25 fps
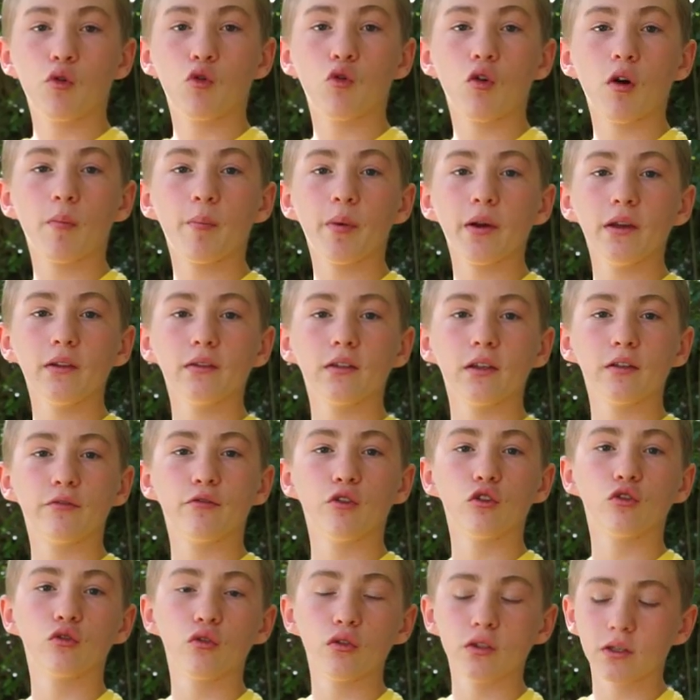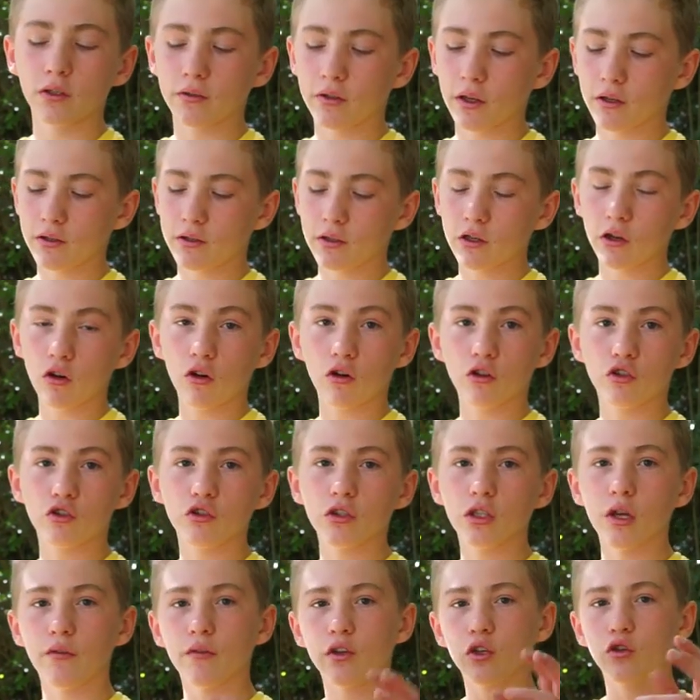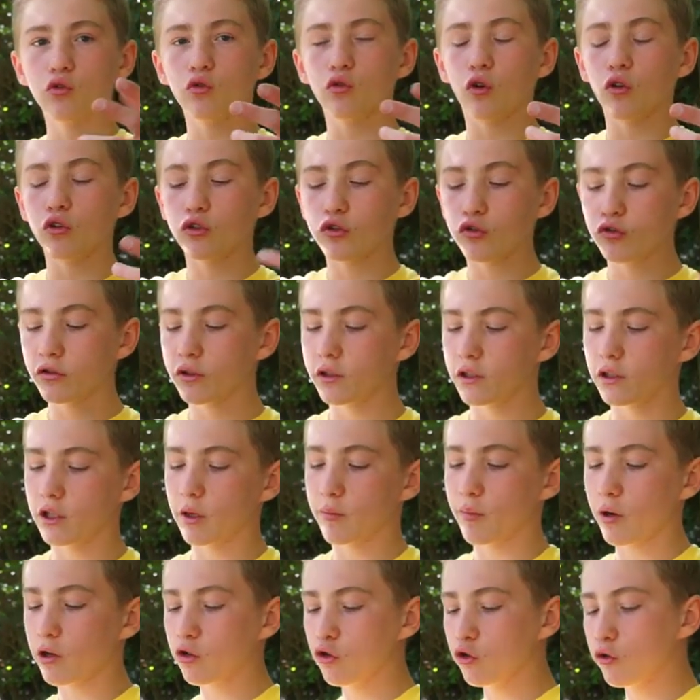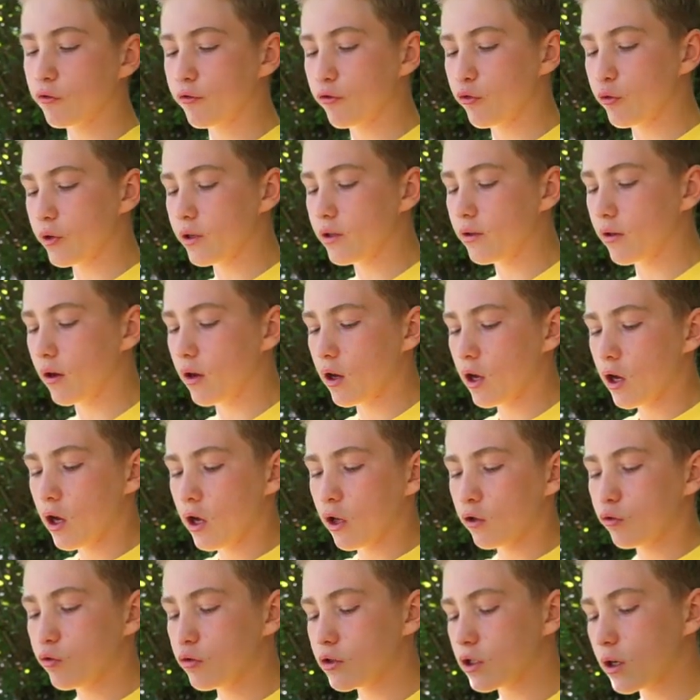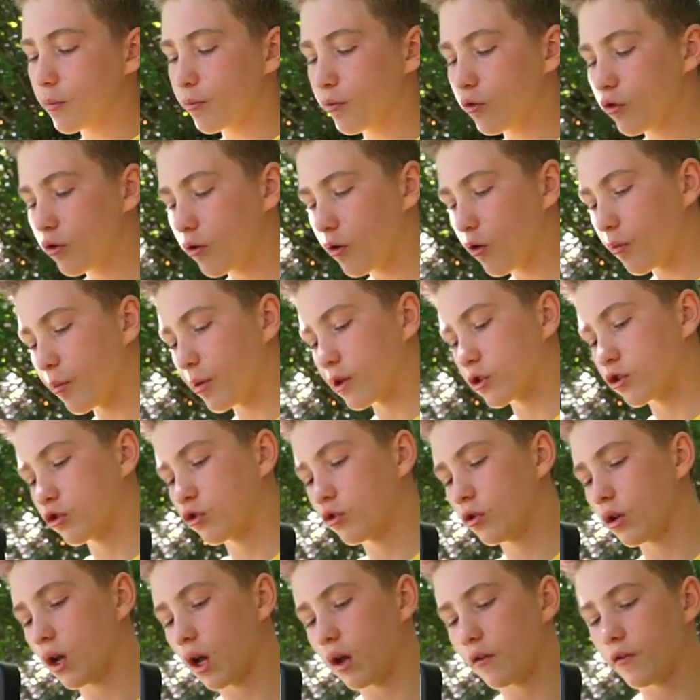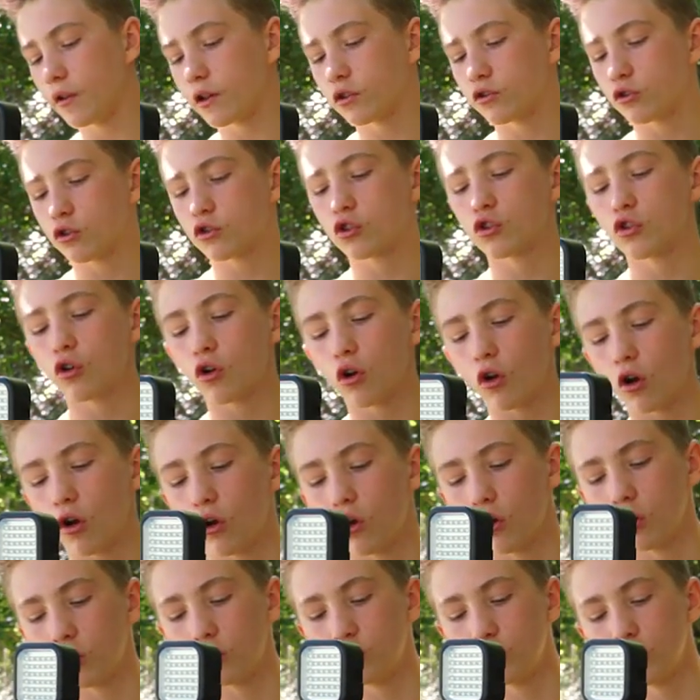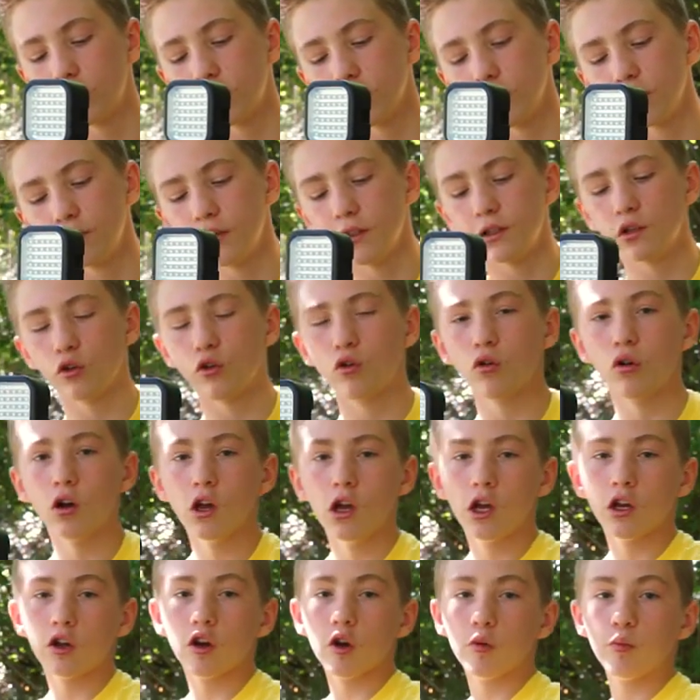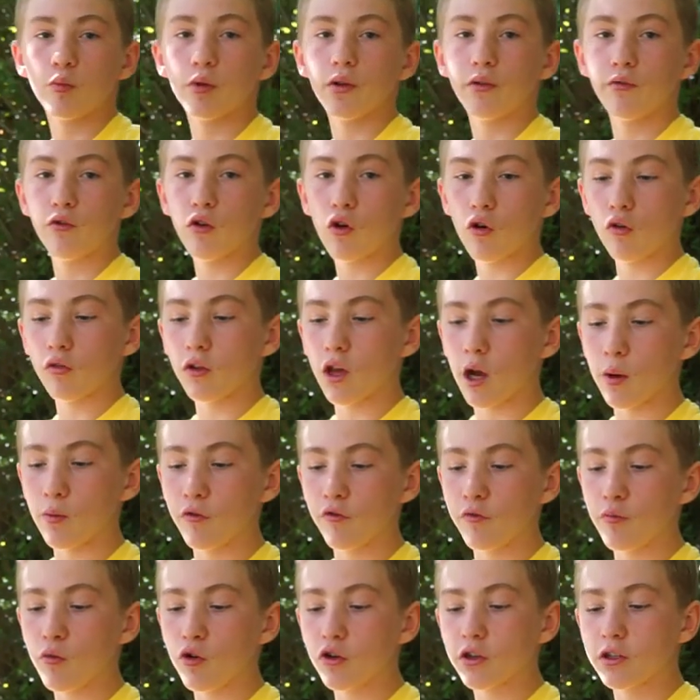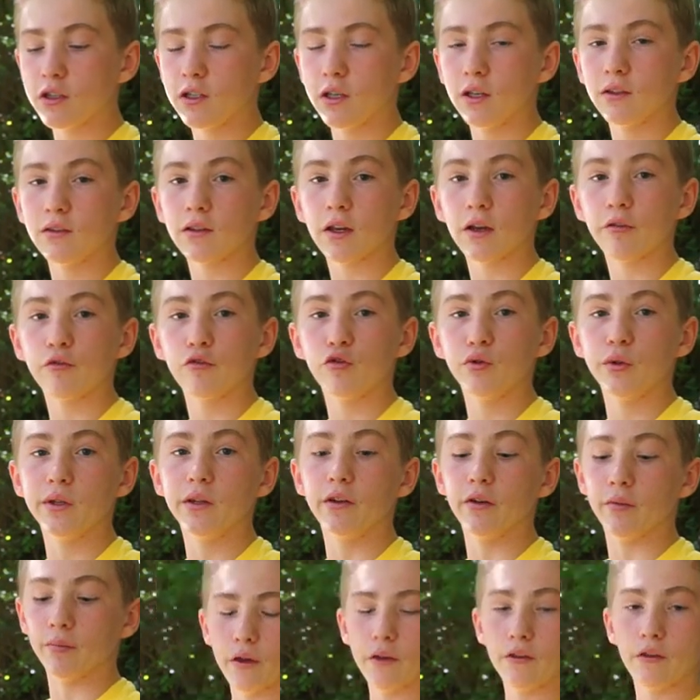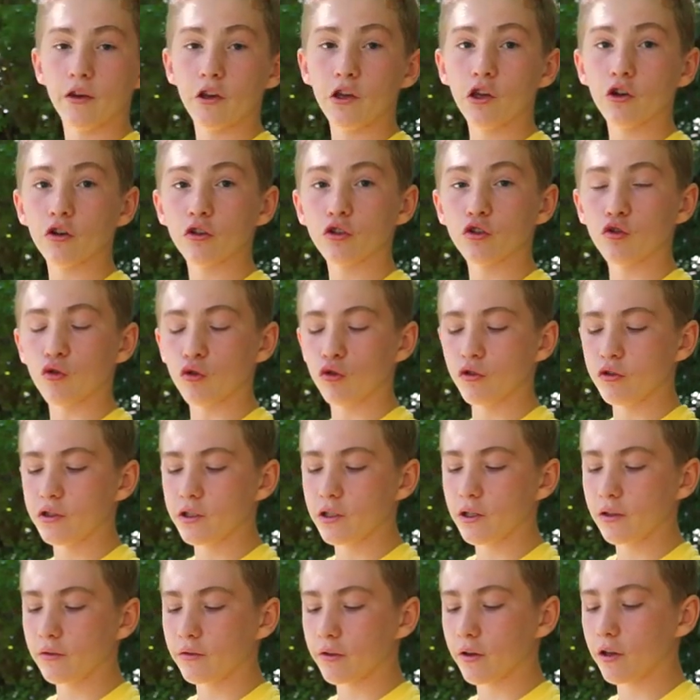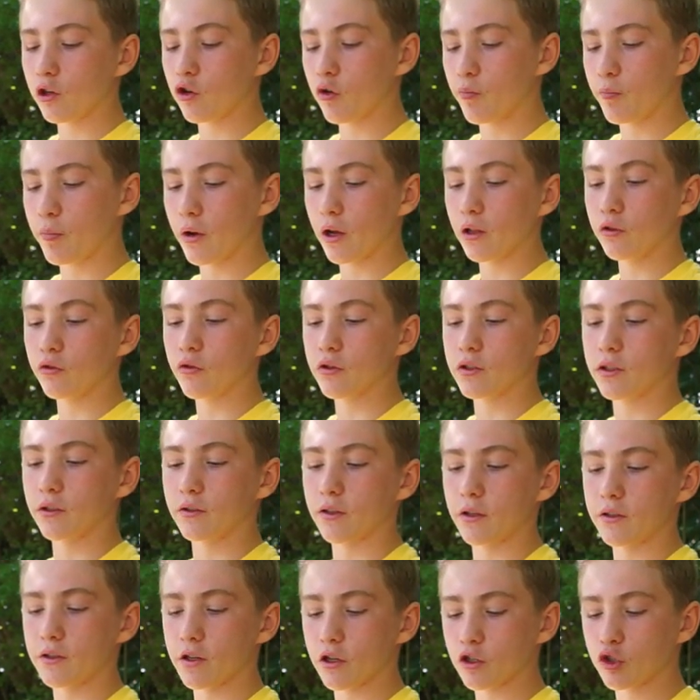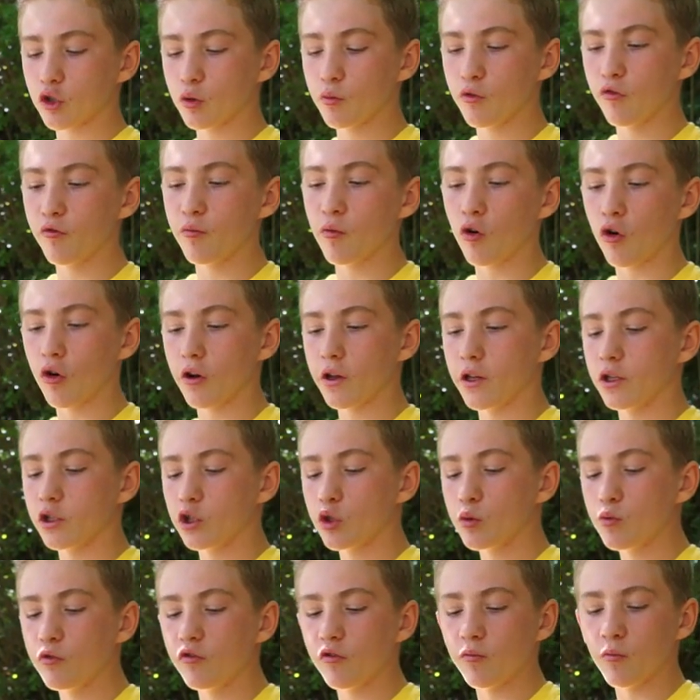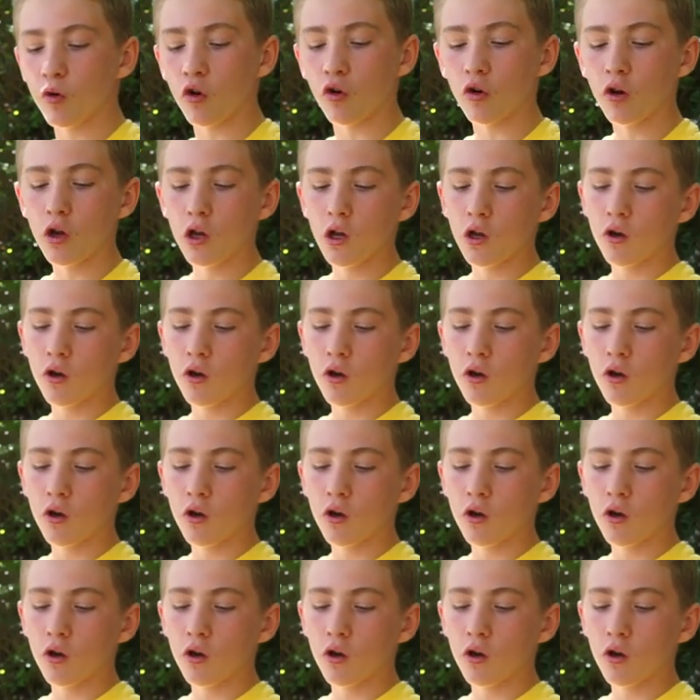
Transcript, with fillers: Pourquoi pas une tête photo, c'est-à-dire euh, juste avec une rotule qui n'est pas du tout fluide Tout simplement parce que avec ce genre euh, de tête vidéo, comme vous pouvez voir, on a un mouvement qui est très fluide. Et d'ailleurs sur le tilt et le pan, donc c'est-à-dire ce mouvement et ce mouvement,